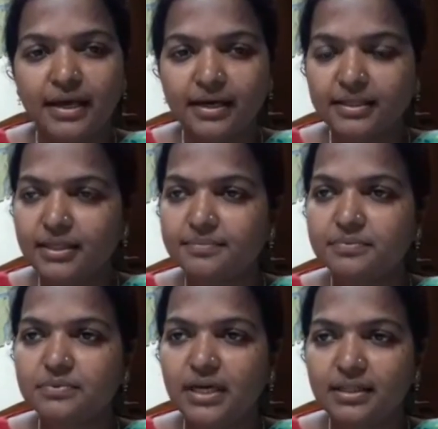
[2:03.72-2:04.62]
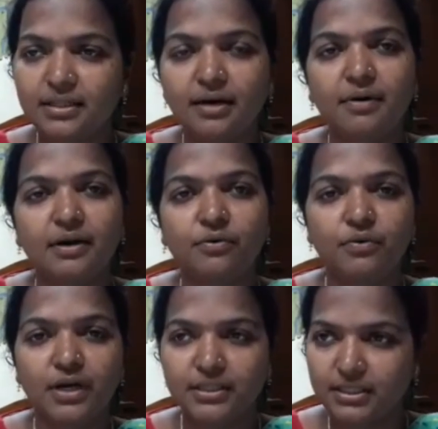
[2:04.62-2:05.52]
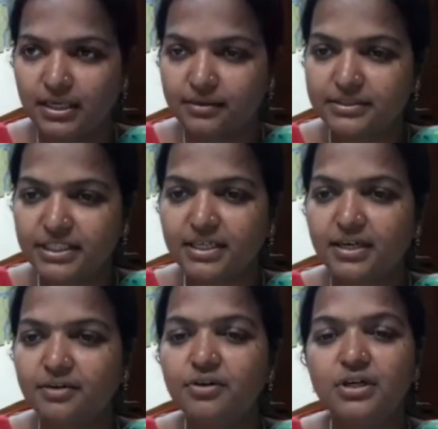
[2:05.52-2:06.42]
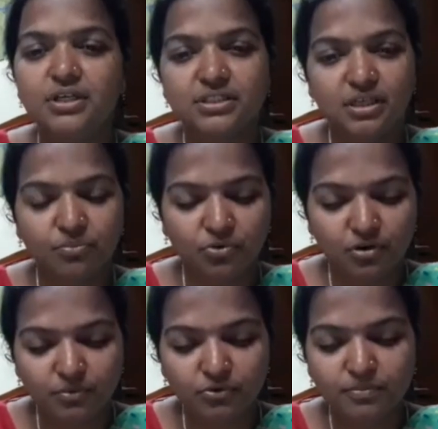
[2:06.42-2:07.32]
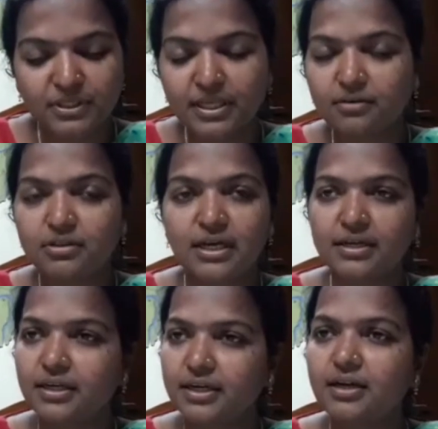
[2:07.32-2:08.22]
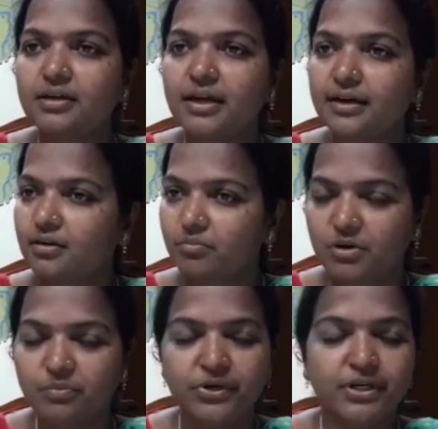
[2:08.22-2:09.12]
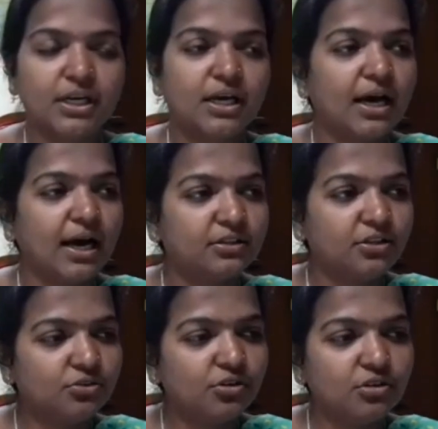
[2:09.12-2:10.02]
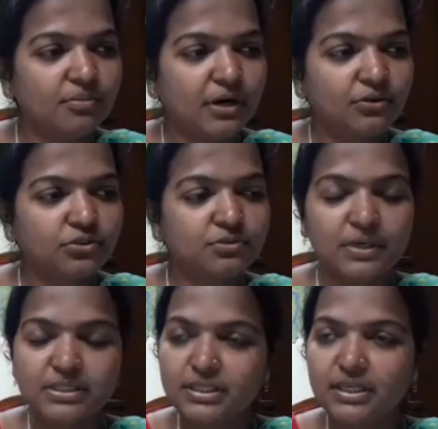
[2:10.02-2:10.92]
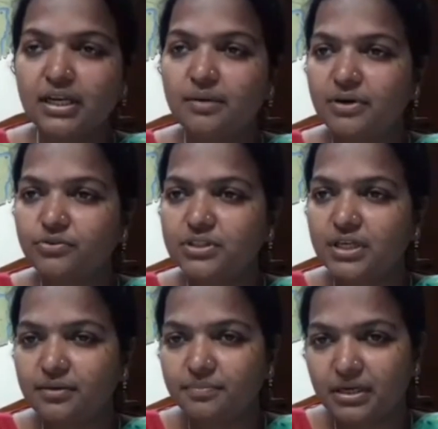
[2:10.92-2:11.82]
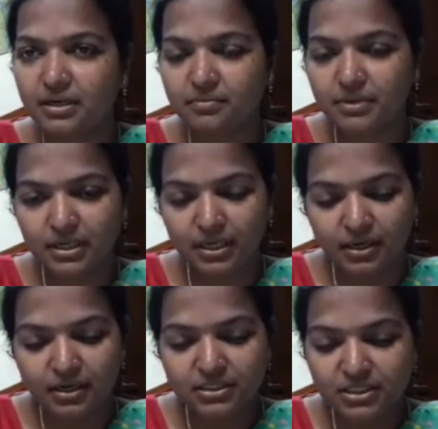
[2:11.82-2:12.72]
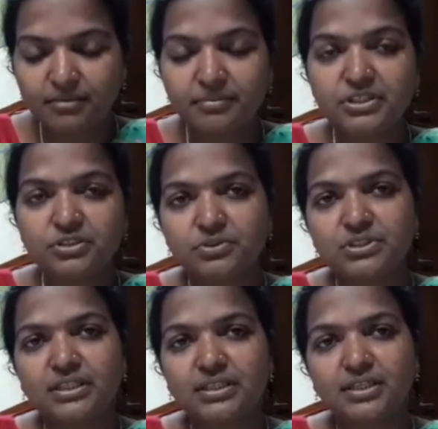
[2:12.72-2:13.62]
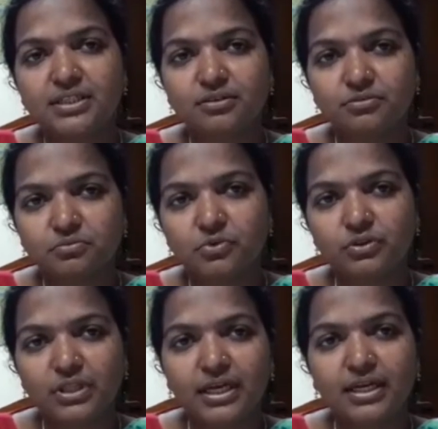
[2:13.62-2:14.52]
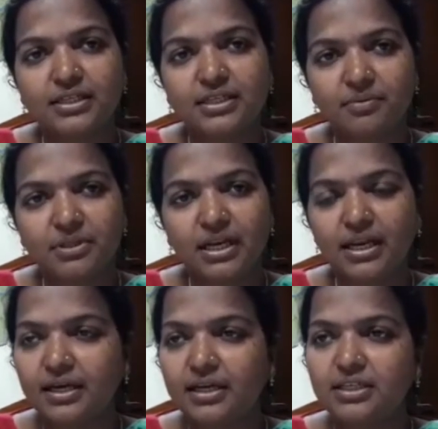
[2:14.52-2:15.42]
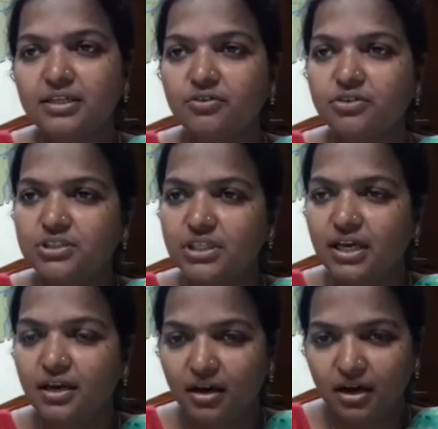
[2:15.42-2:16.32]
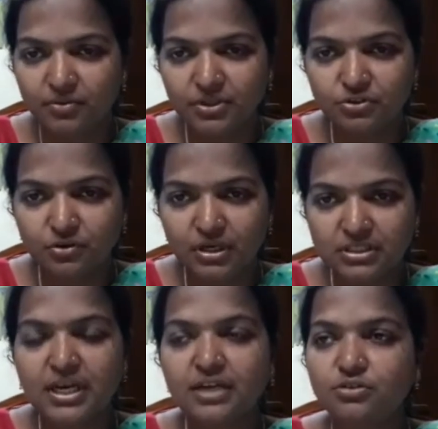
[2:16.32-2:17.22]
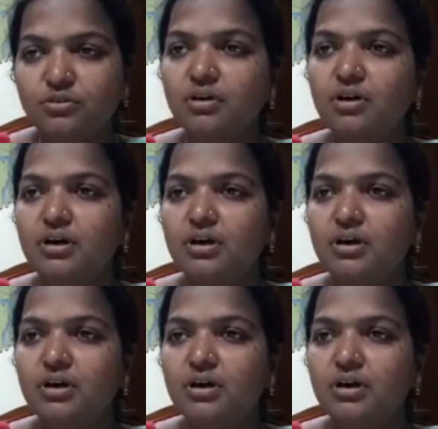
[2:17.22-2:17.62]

এক হাতে ধান দাও আর অন্য হাতে ধান চেক নাও সেই প্রকল্প অনুপাতে এখন ধান কেটাটা এক নম্বর পয়েন্ট আর দ্বিতীয়ত মানুষ বাঁচতে গেলে মানুষের মানে স্বাভাবিক জীবনযাত্রায় যেটা করতে গেলে যেটা আমাদের লাগে সেটা হচ্ছে আমাদের স্বাস্থ্য